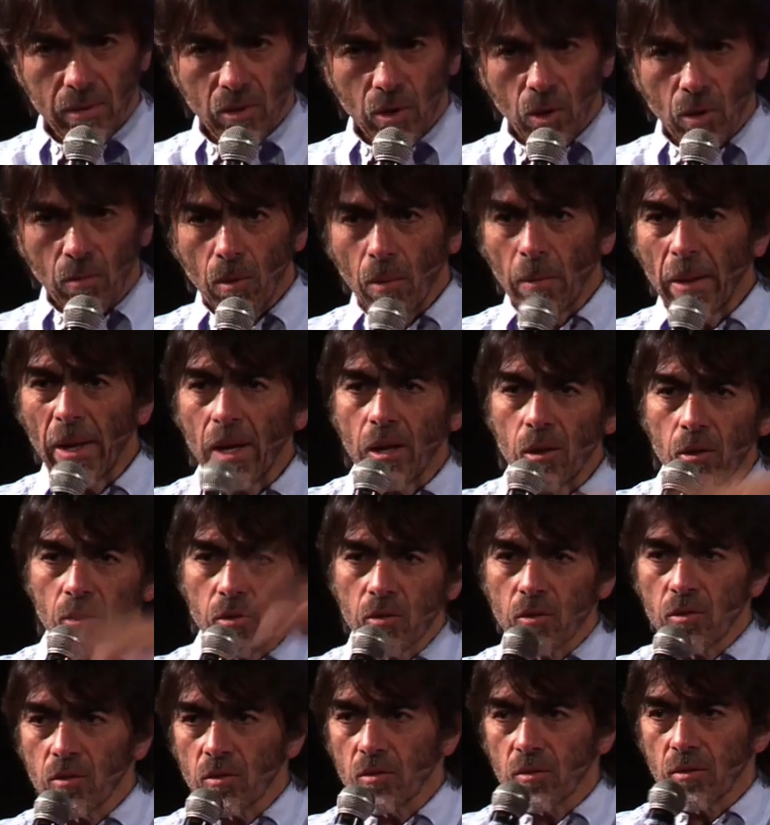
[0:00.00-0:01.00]
como
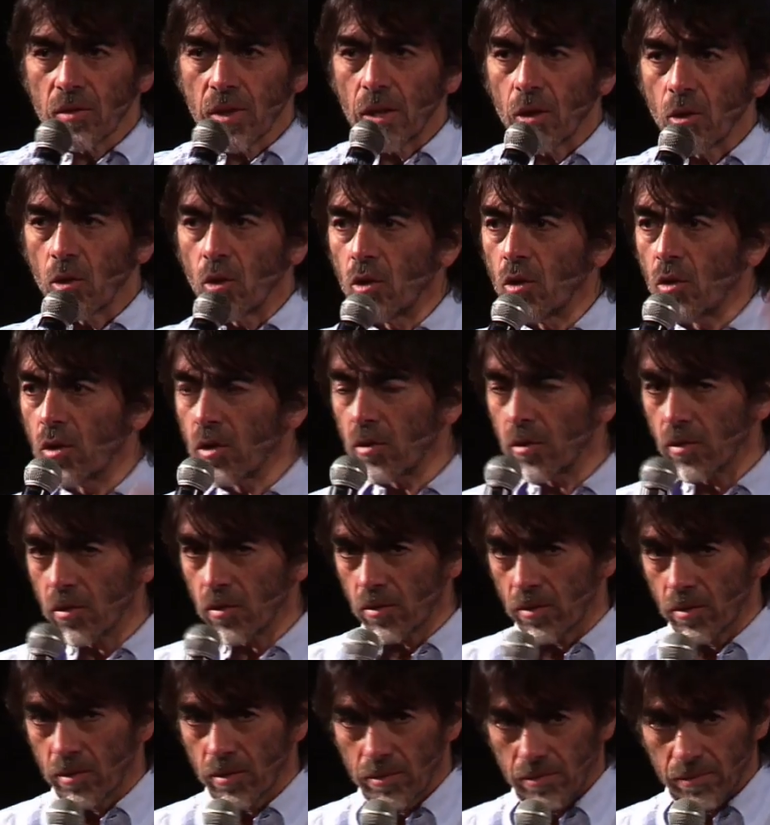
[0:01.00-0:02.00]
velos de colores,